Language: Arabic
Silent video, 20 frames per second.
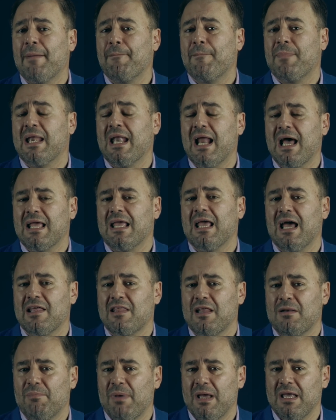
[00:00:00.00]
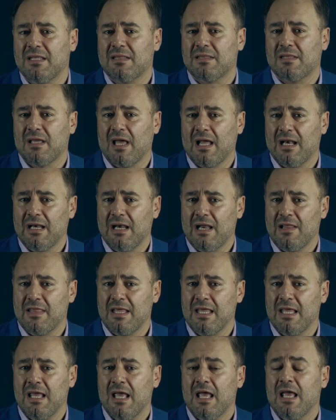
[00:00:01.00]
بناء هذا البيت
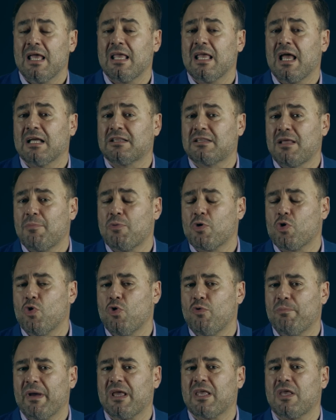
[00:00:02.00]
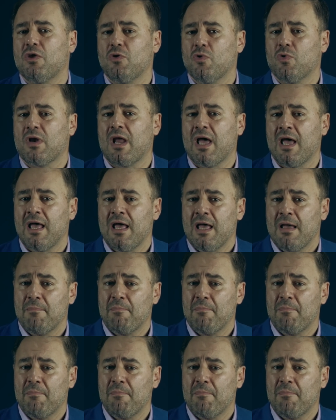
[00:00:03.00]
الذي يعتبره المكيون